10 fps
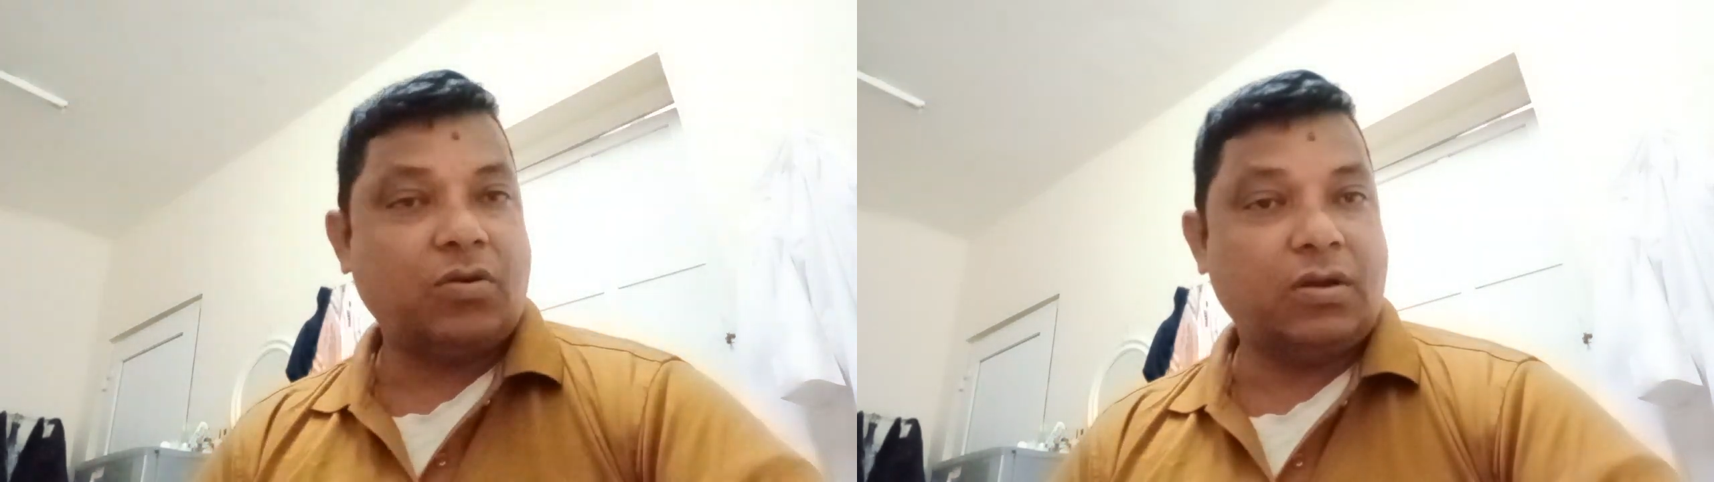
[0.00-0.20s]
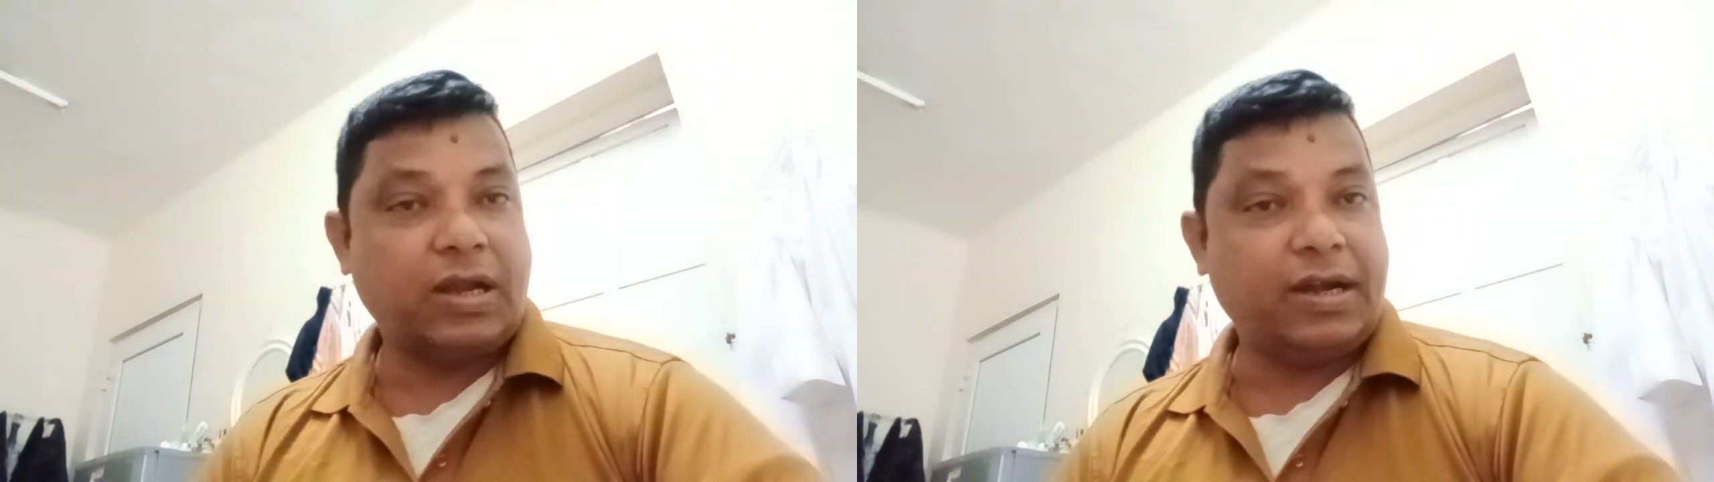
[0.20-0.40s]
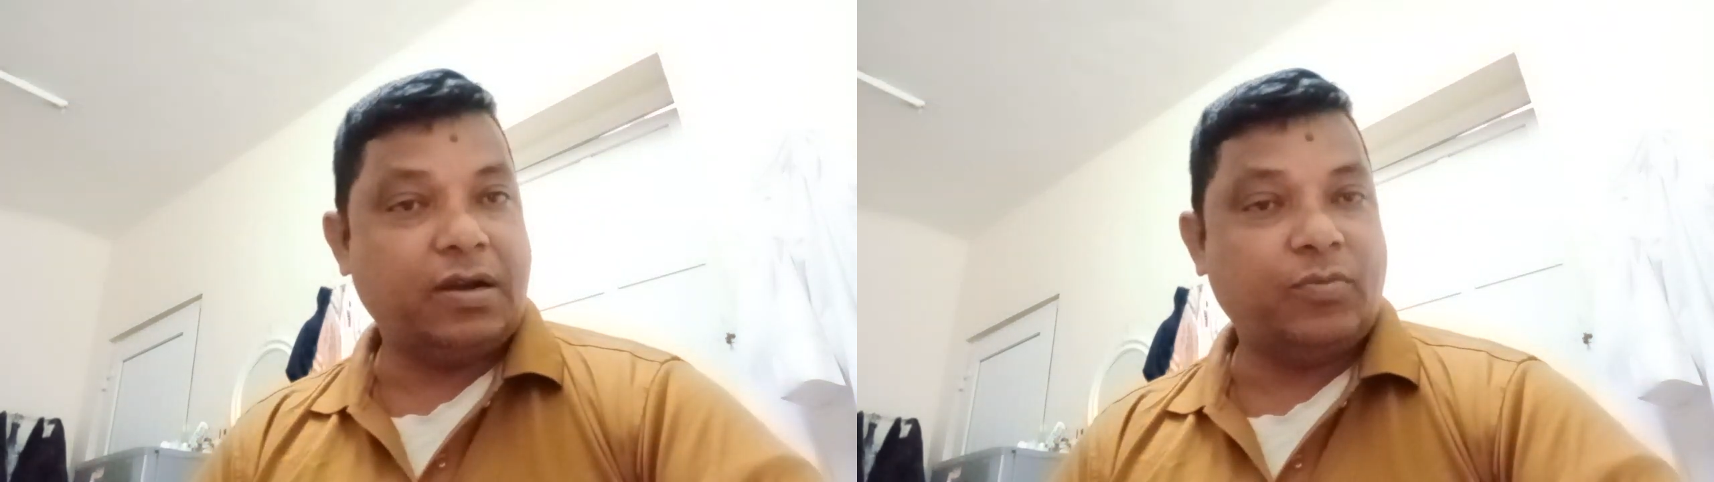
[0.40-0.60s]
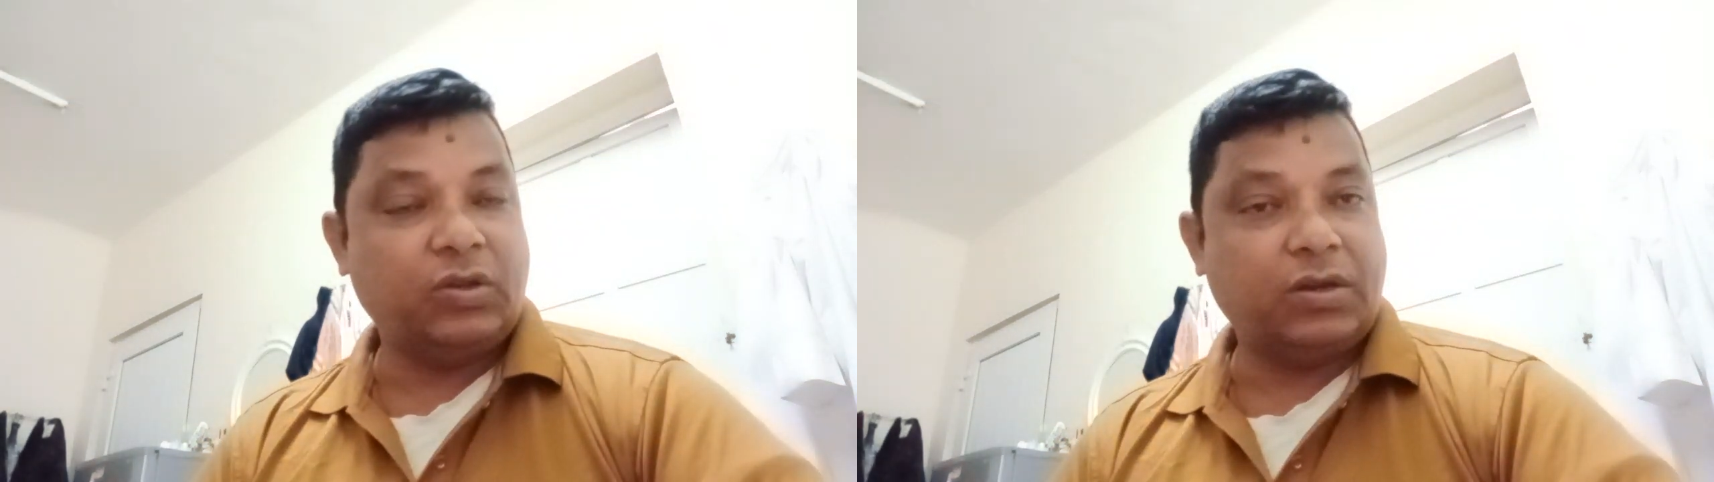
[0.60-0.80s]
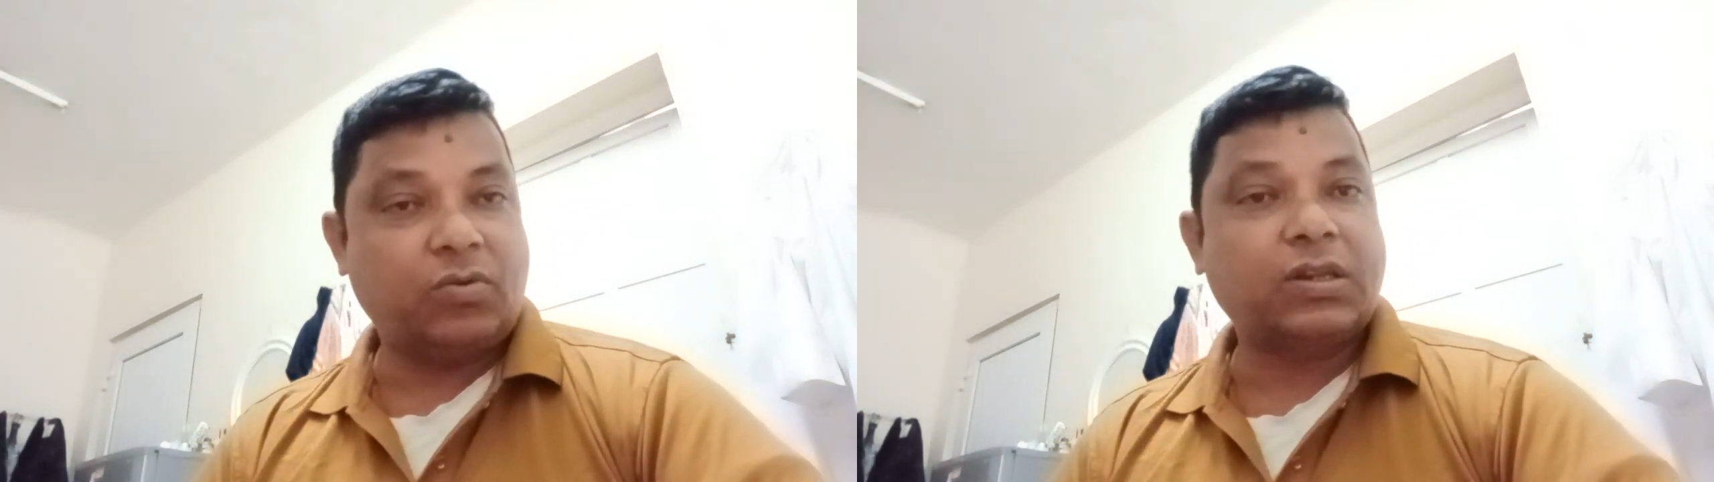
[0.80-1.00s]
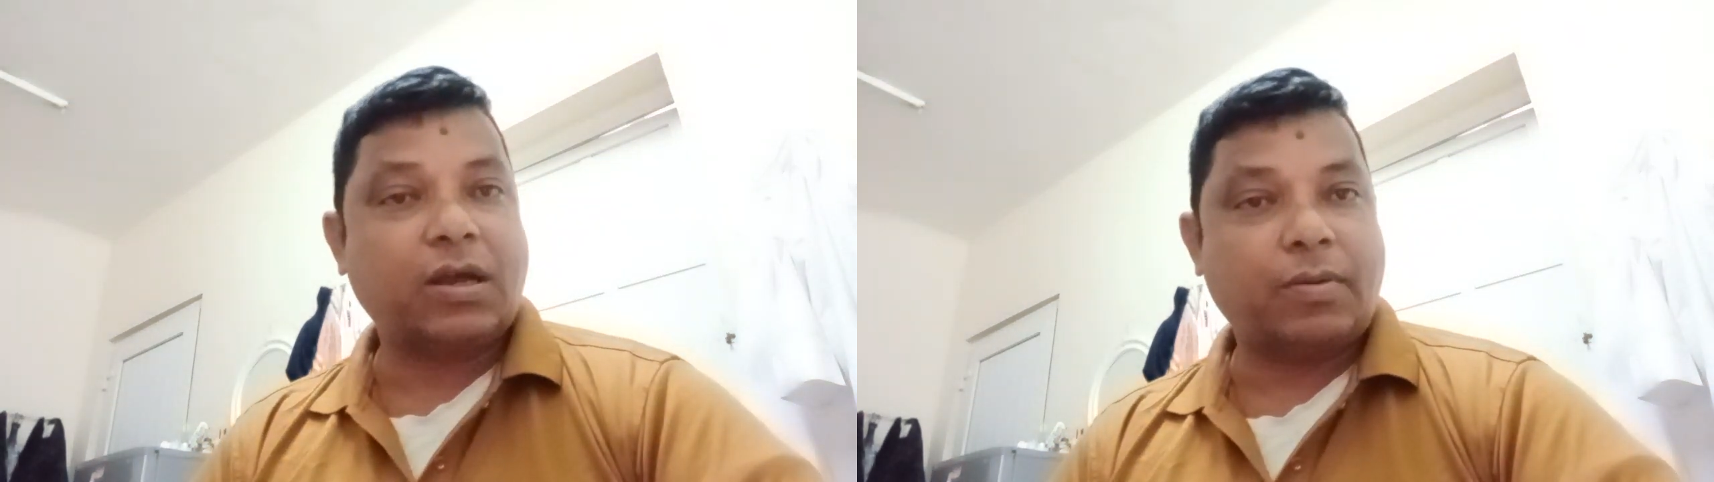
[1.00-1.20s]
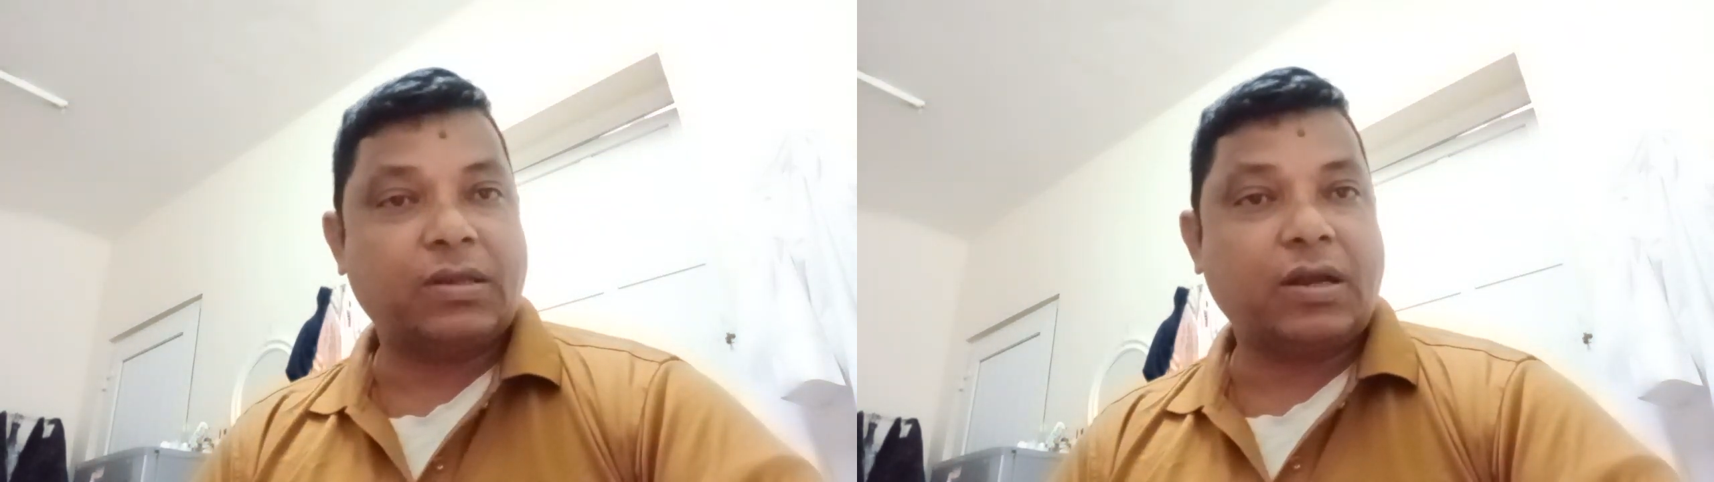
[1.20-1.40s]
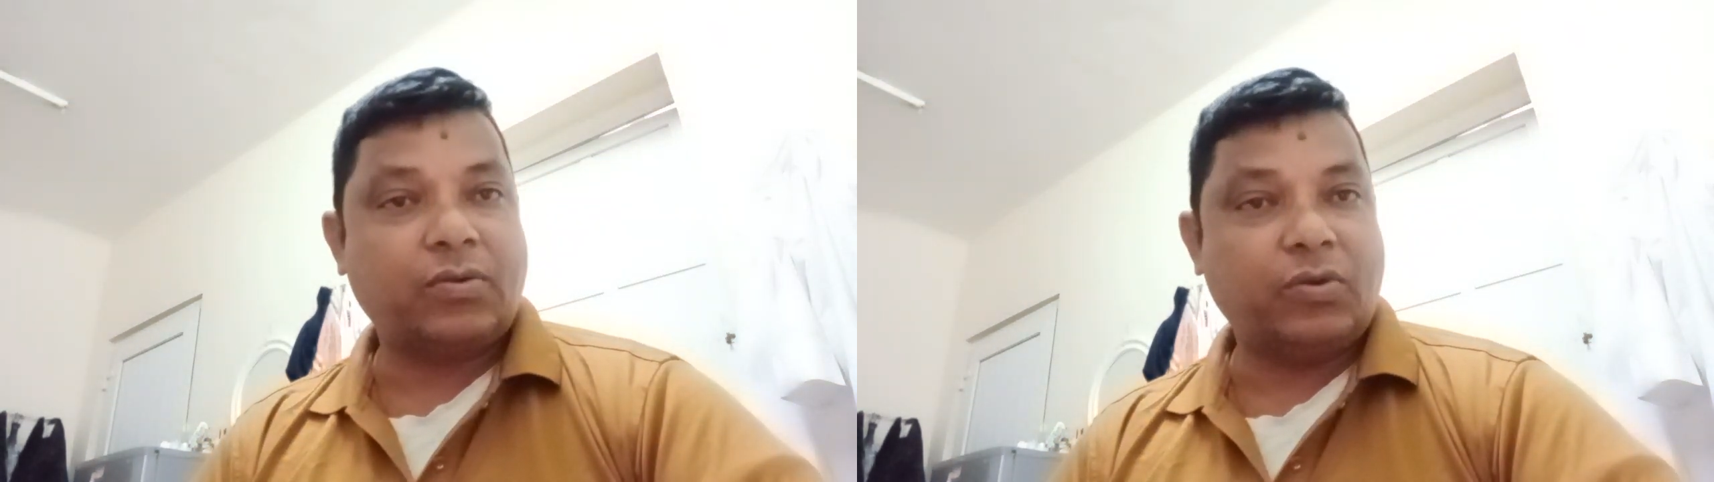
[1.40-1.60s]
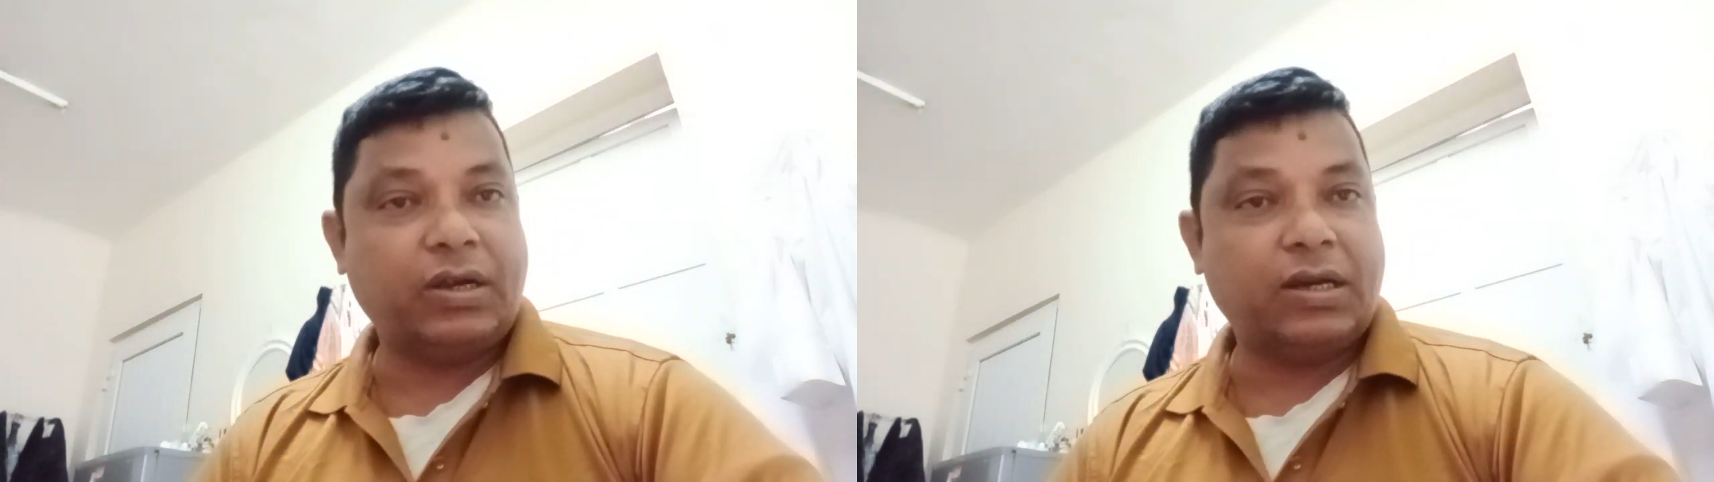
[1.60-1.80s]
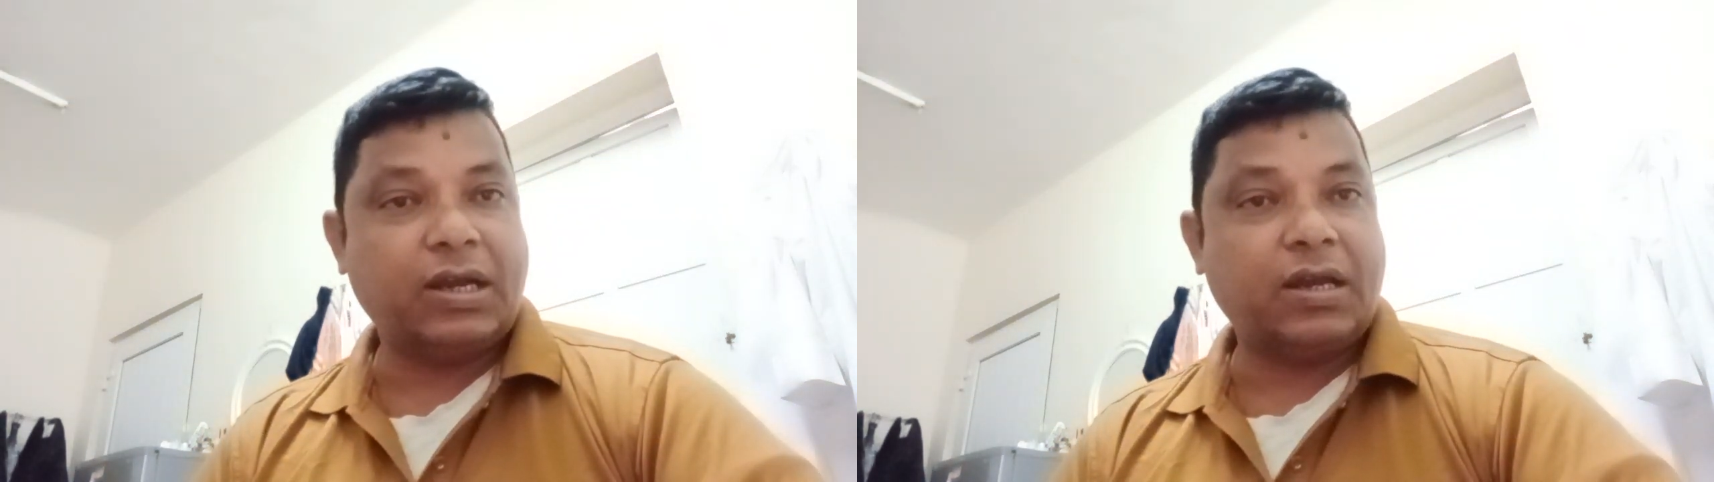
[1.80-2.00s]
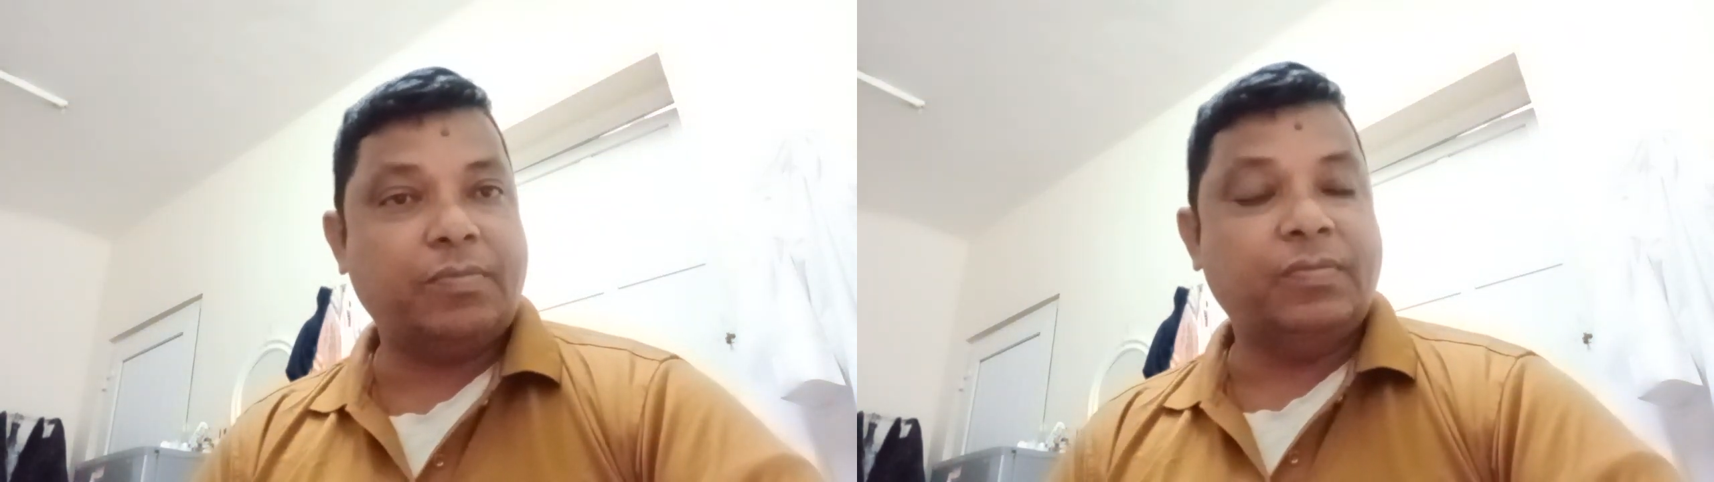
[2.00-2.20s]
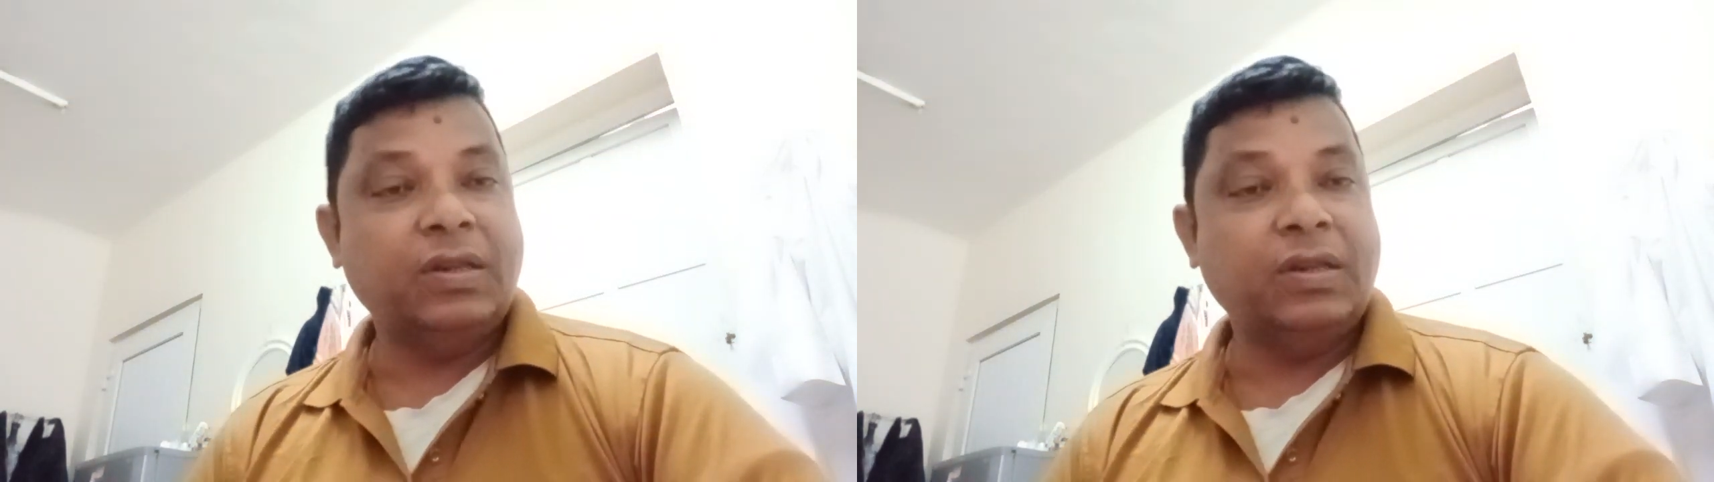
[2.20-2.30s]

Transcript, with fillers: অনলাইনের মধ্যে কথাবার্তা করি হের